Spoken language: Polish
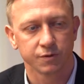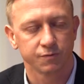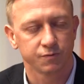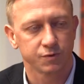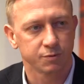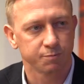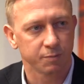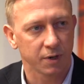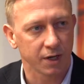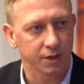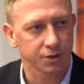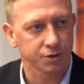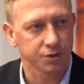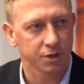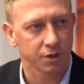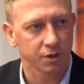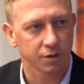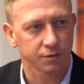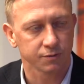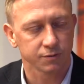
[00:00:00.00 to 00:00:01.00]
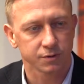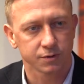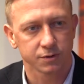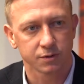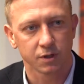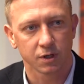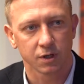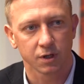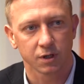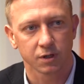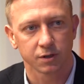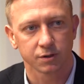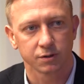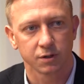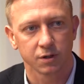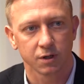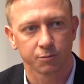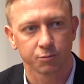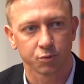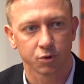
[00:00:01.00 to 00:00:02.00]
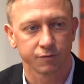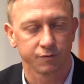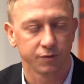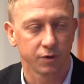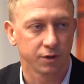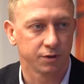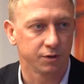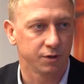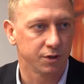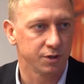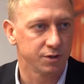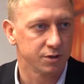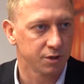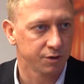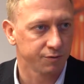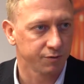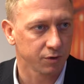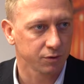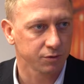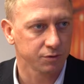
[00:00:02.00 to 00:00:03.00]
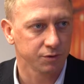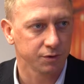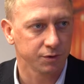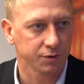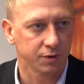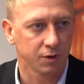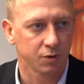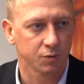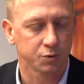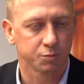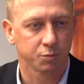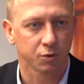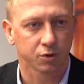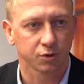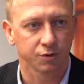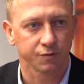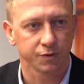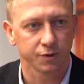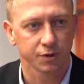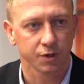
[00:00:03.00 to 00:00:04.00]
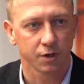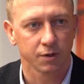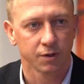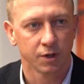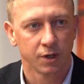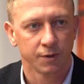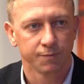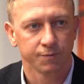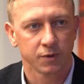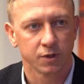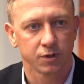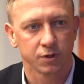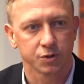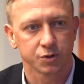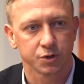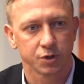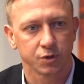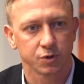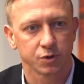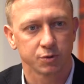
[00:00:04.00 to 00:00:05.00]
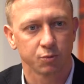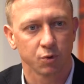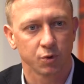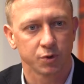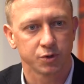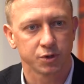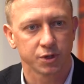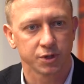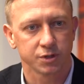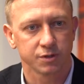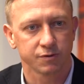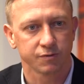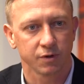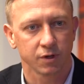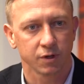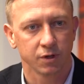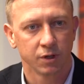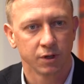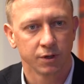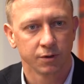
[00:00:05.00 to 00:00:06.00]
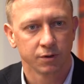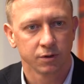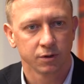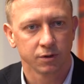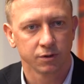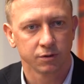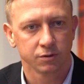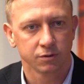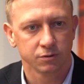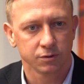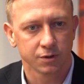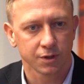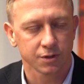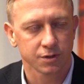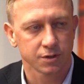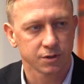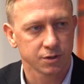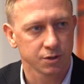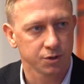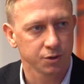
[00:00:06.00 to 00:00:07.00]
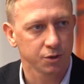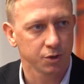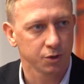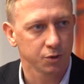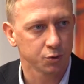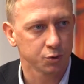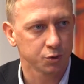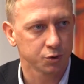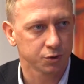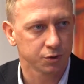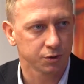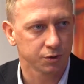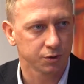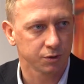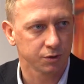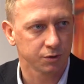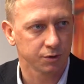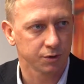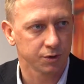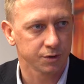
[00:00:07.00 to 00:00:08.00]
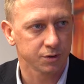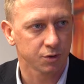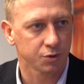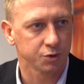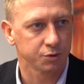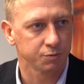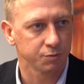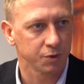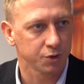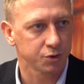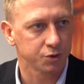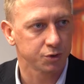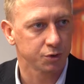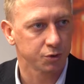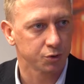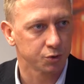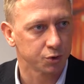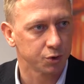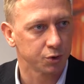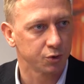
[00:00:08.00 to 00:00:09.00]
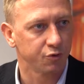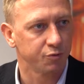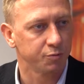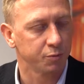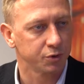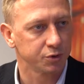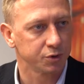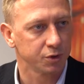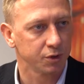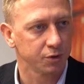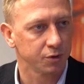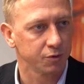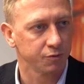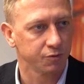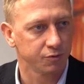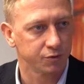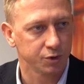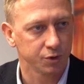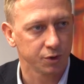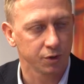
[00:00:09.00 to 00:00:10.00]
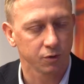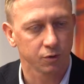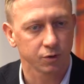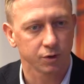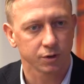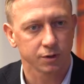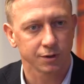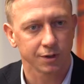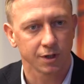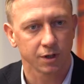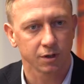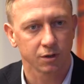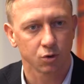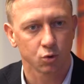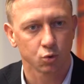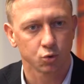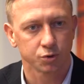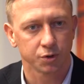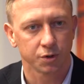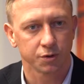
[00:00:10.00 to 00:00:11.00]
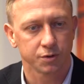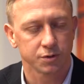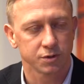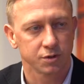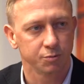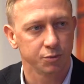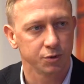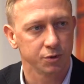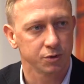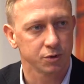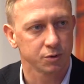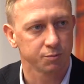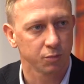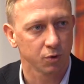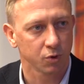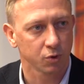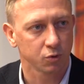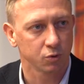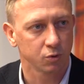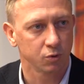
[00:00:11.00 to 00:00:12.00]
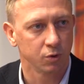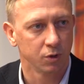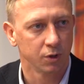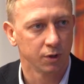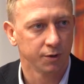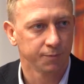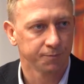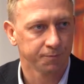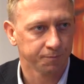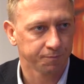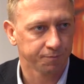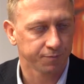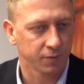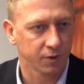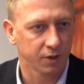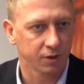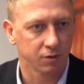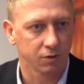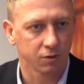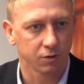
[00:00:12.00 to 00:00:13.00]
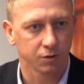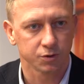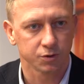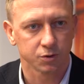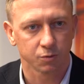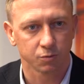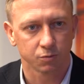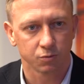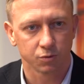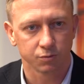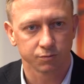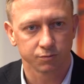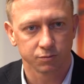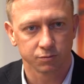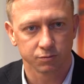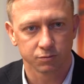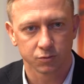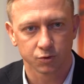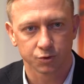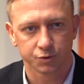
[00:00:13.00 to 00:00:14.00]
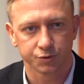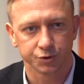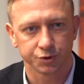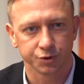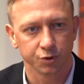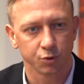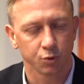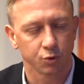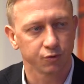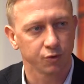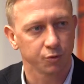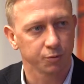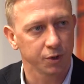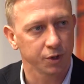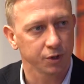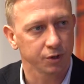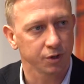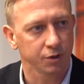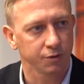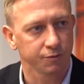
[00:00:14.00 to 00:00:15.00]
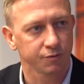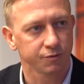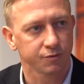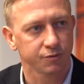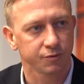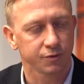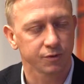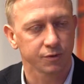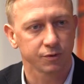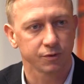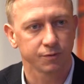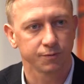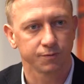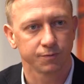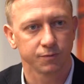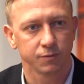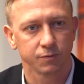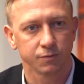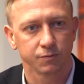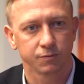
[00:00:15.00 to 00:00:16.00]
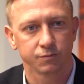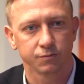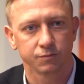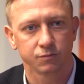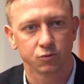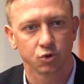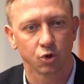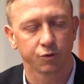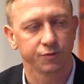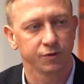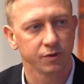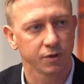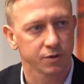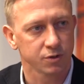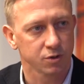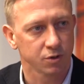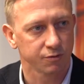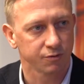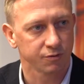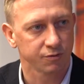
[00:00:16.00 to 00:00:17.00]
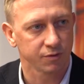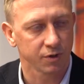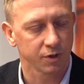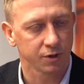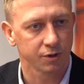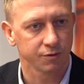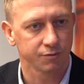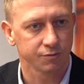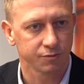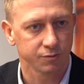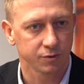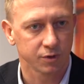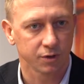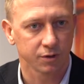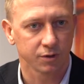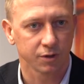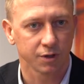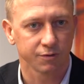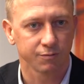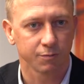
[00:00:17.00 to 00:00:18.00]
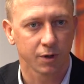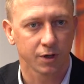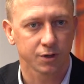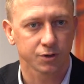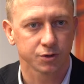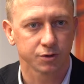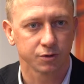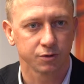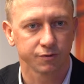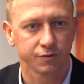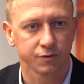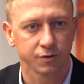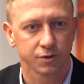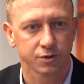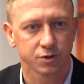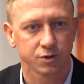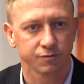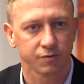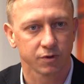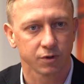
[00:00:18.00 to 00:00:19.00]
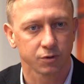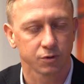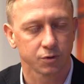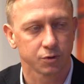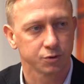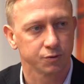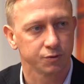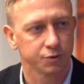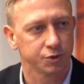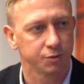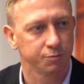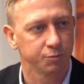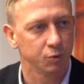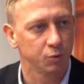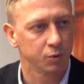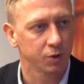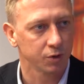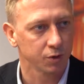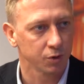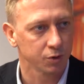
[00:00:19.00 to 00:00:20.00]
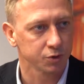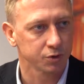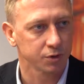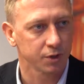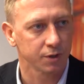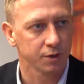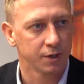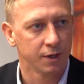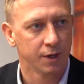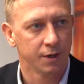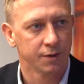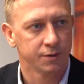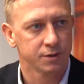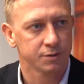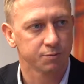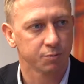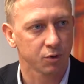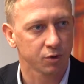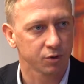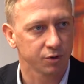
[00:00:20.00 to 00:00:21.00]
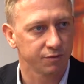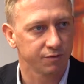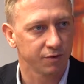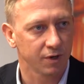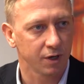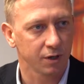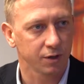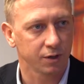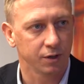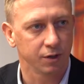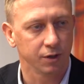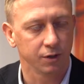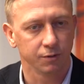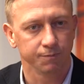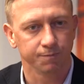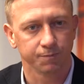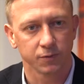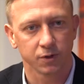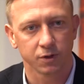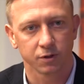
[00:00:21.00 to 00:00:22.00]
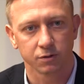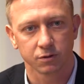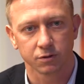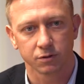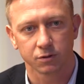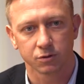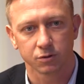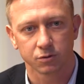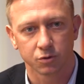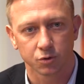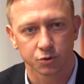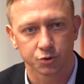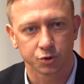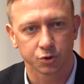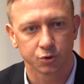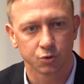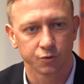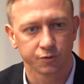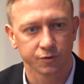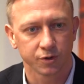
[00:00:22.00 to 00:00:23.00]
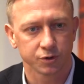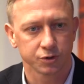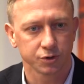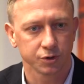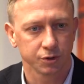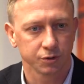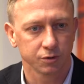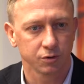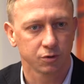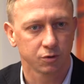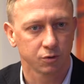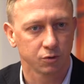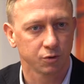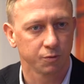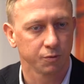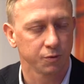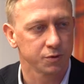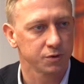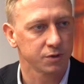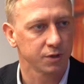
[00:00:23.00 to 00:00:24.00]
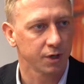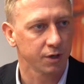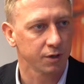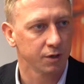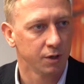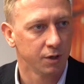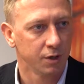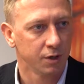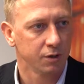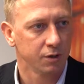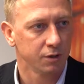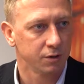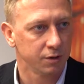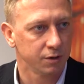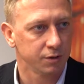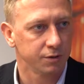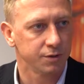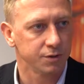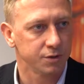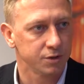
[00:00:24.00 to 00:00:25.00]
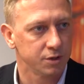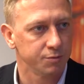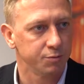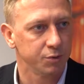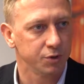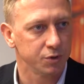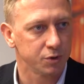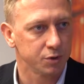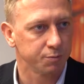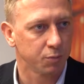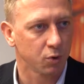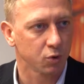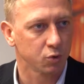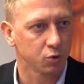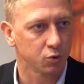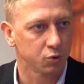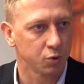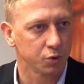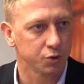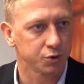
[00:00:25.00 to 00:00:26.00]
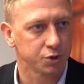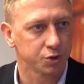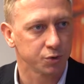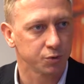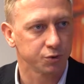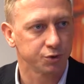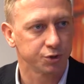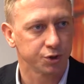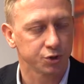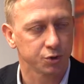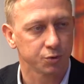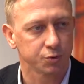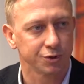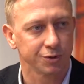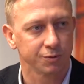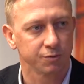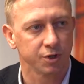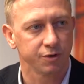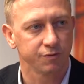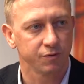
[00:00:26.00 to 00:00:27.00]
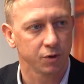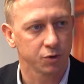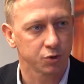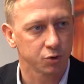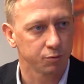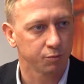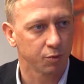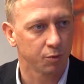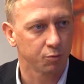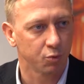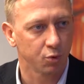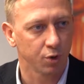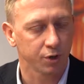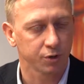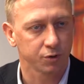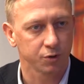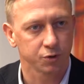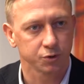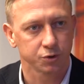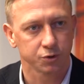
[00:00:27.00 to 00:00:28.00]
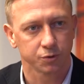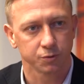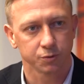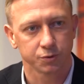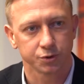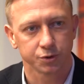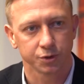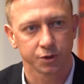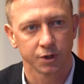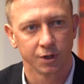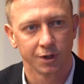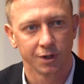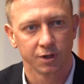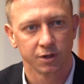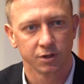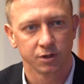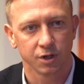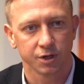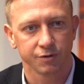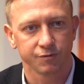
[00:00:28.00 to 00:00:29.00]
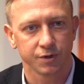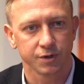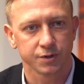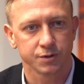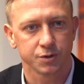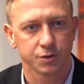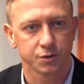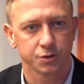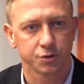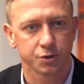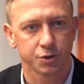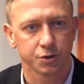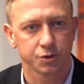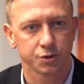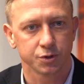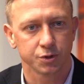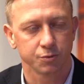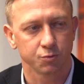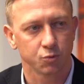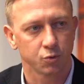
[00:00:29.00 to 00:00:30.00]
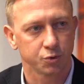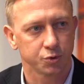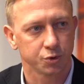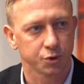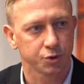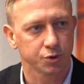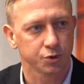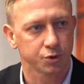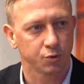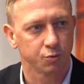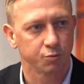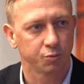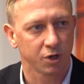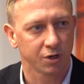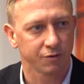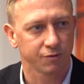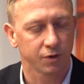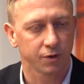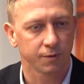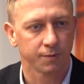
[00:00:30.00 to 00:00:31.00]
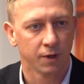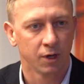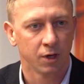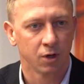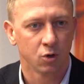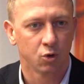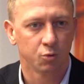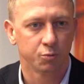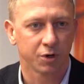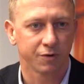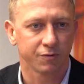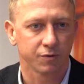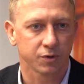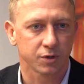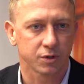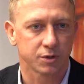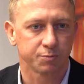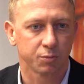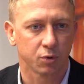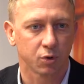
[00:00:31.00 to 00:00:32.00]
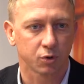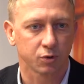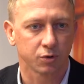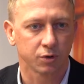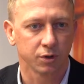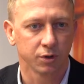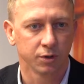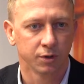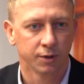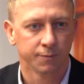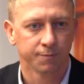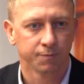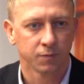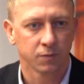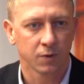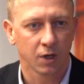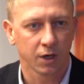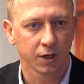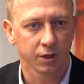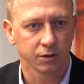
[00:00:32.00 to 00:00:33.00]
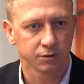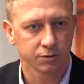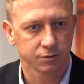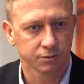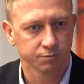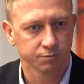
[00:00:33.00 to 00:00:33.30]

wsparcia dla, dla profilaktyki zdrowotnej, dla usportowienia naszego społeczeństwa. Tradycyjnie już e, jest 18 koszyków podzielonych na różne dyscypliny sportu. E, są mm, oczywiście nierównomiernie dofinansowywane. Te najbardziej dofinansowane to oczywiście piłka nożna, sporty walki, e, koszykówka, czyli no, krótko mówiąc te E, dyscypliny sportu, które cieszą się największą popularnością, gdzie najwięcej dzieci i młodzieży uprawia, uprawia te sporty, ale